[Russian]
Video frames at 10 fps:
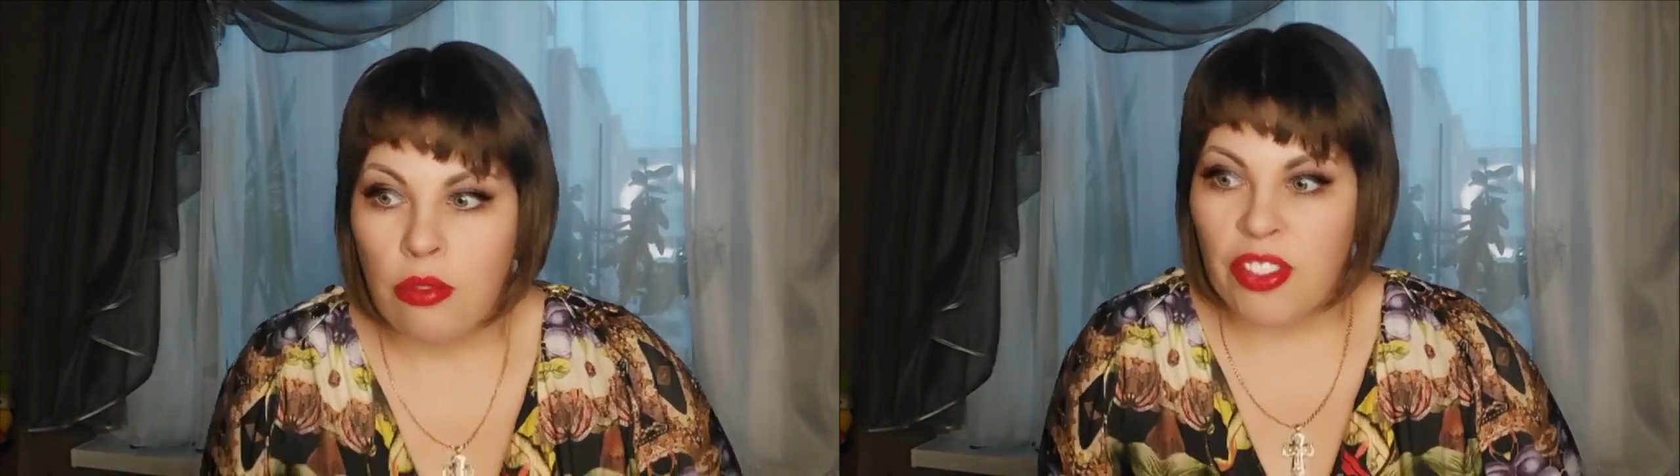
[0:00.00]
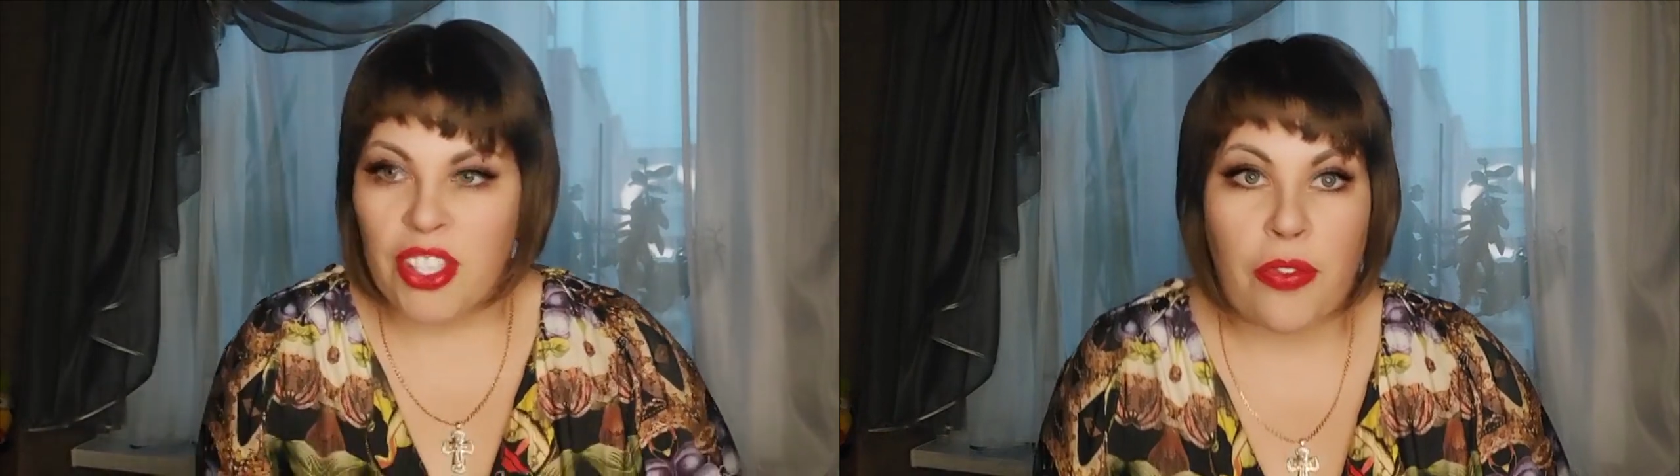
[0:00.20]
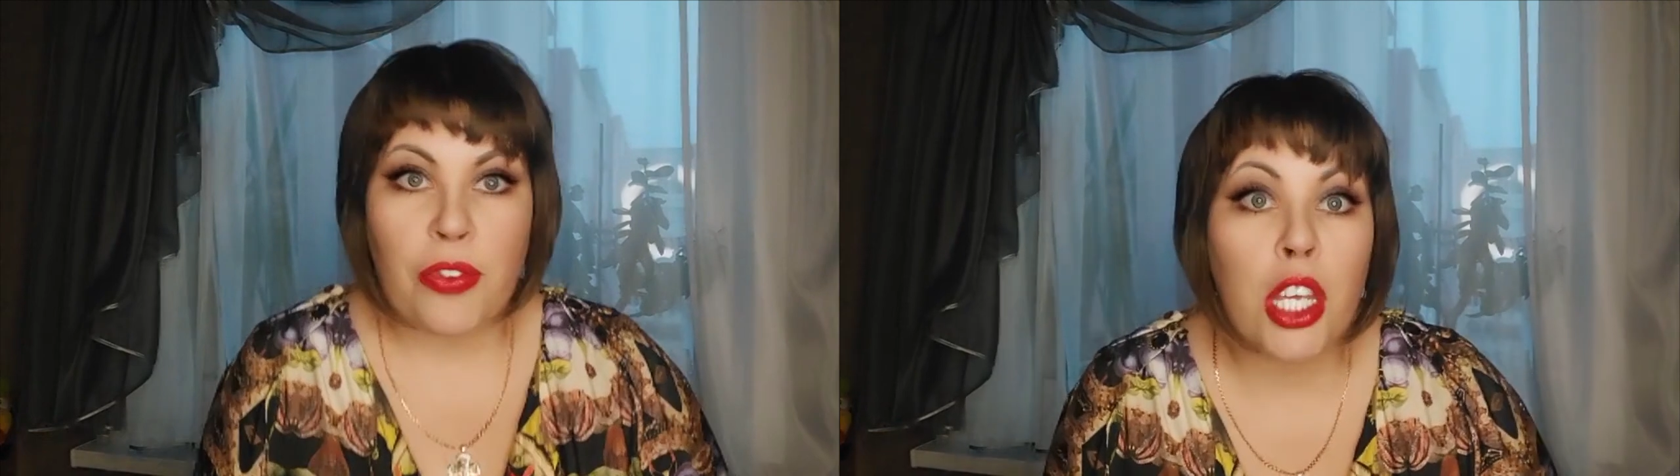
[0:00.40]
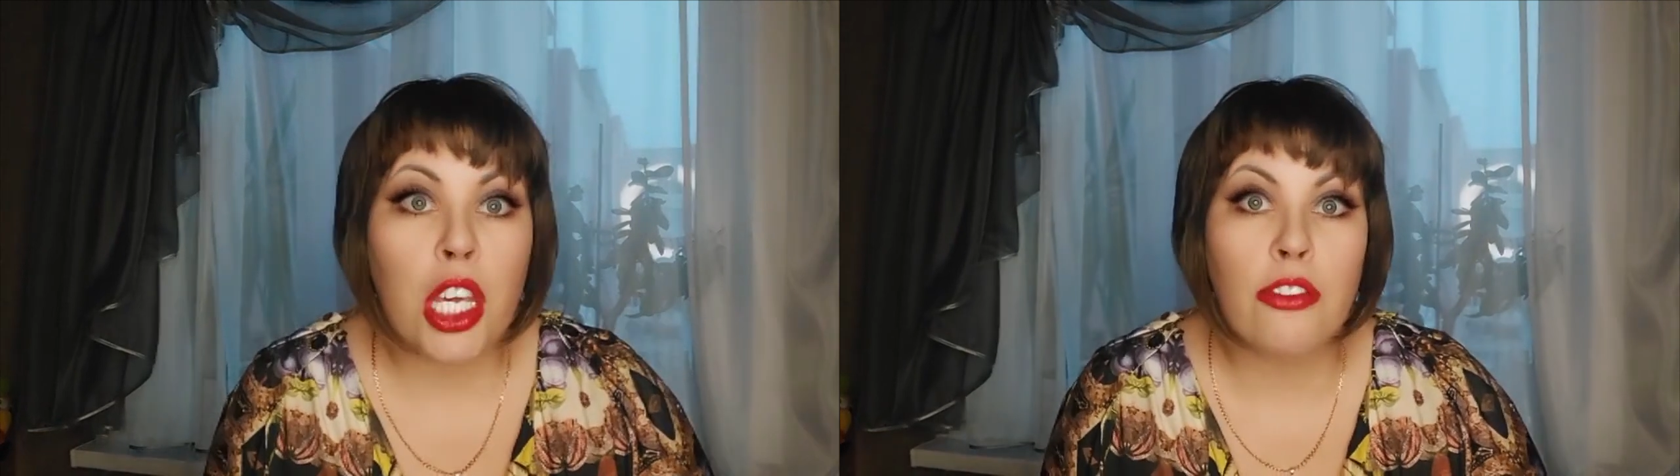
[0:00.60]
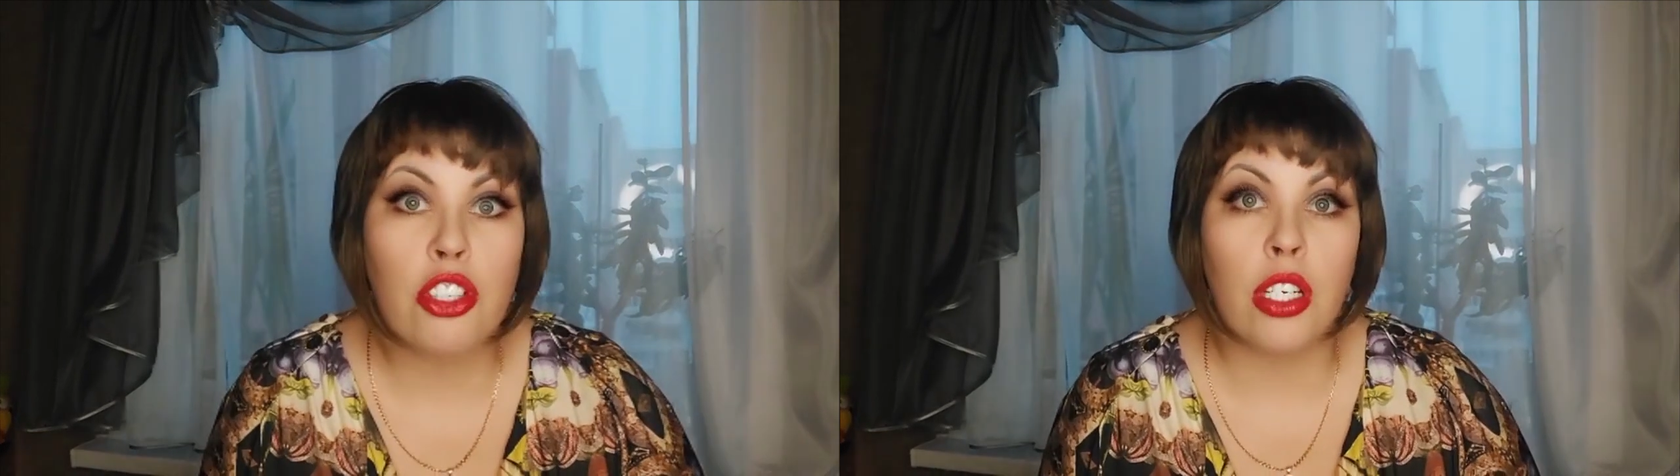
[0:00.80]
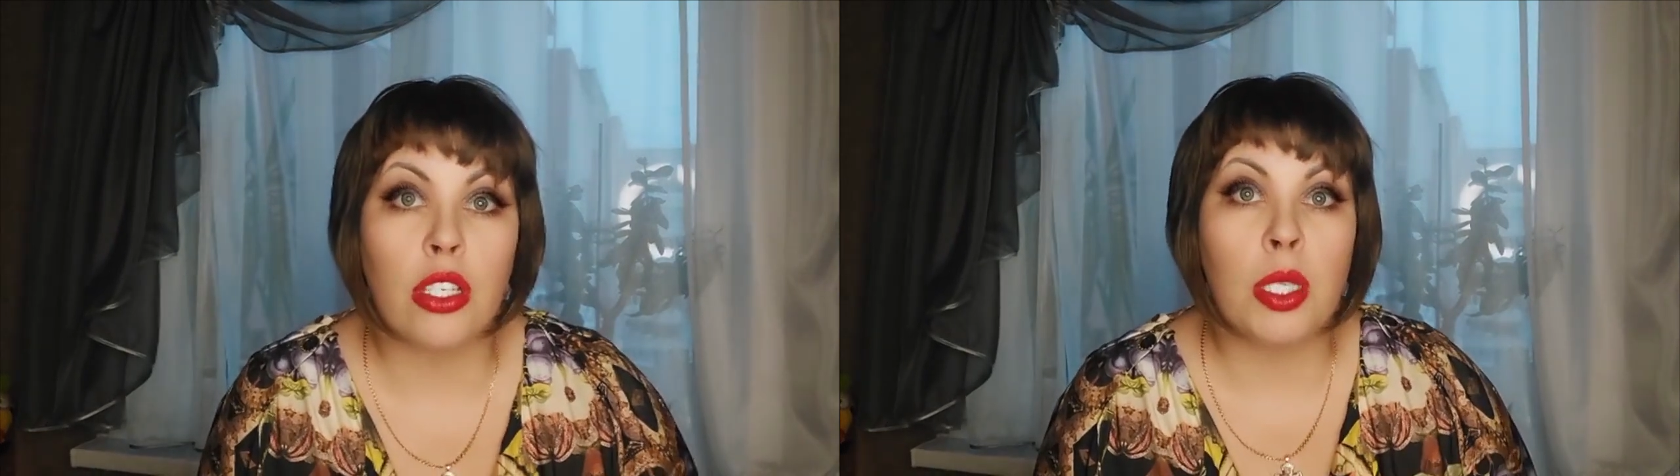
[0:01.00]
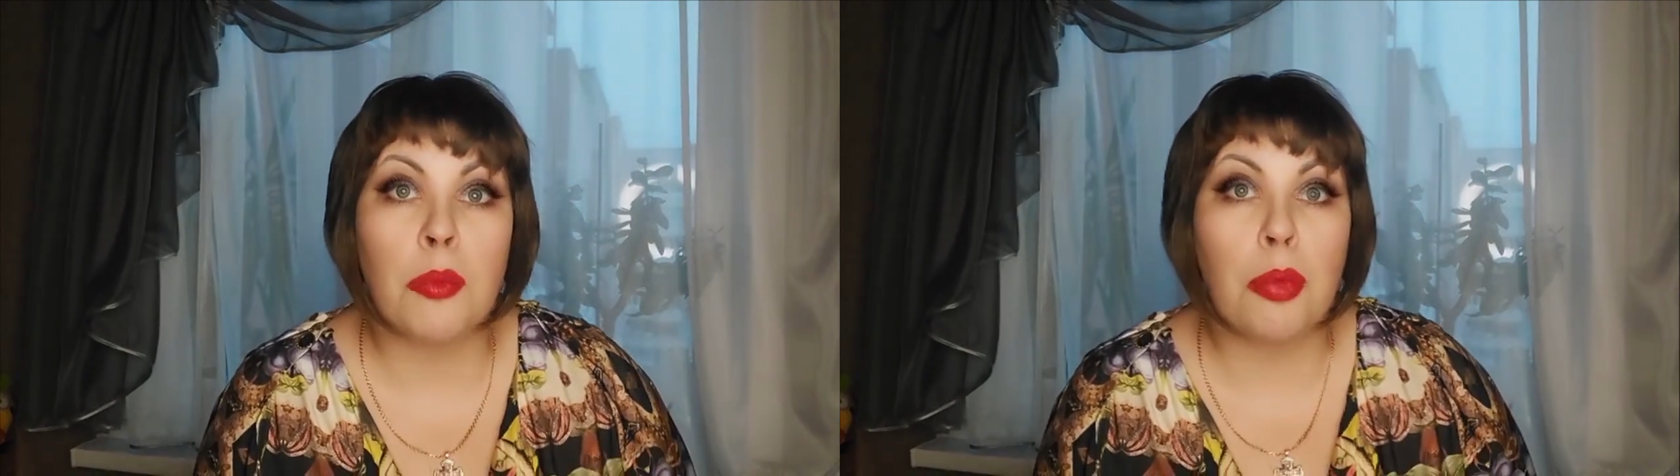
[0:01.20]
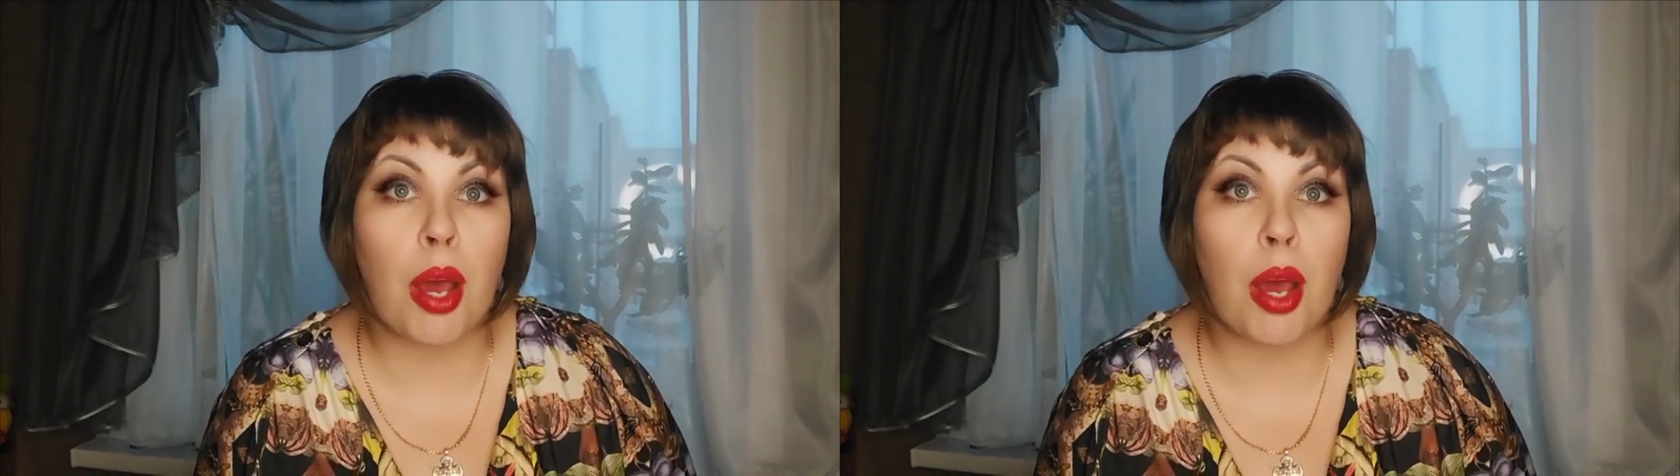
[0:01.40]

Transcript: все офигевшие рты